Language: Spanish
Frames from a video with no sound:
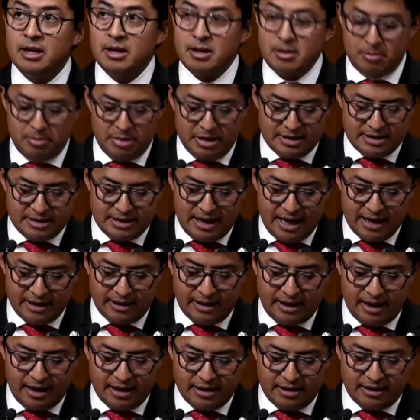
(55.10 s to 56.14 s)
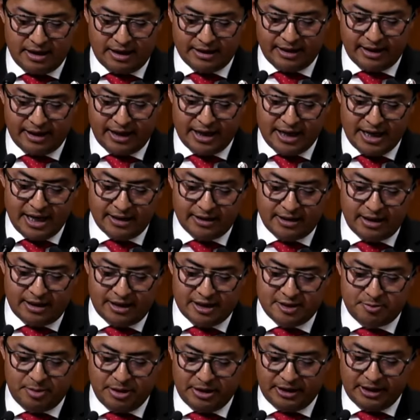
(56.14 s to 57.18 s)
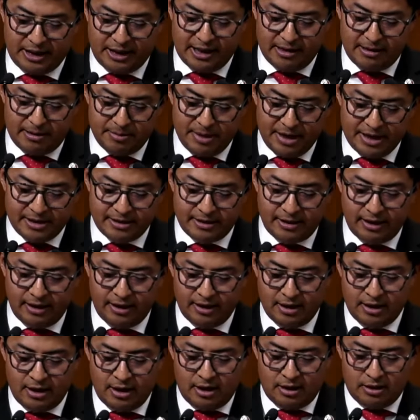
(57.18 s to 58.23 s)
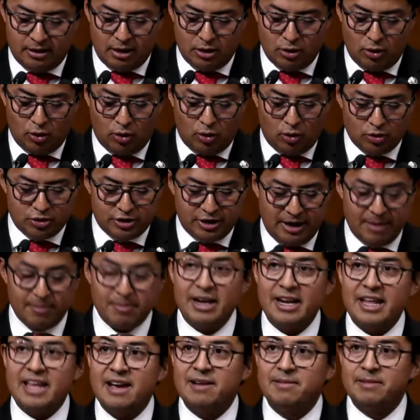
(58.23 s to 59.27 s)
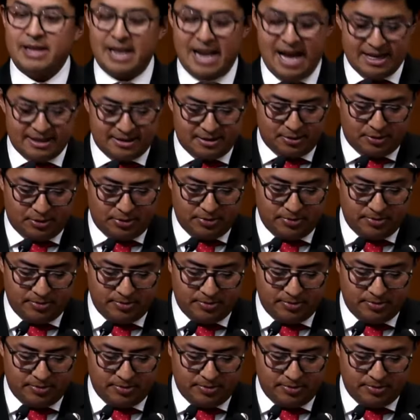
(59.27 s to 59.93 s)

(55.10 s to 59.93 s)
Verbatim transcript: bisnieta y tataranieta respectivamente de don José María Velasco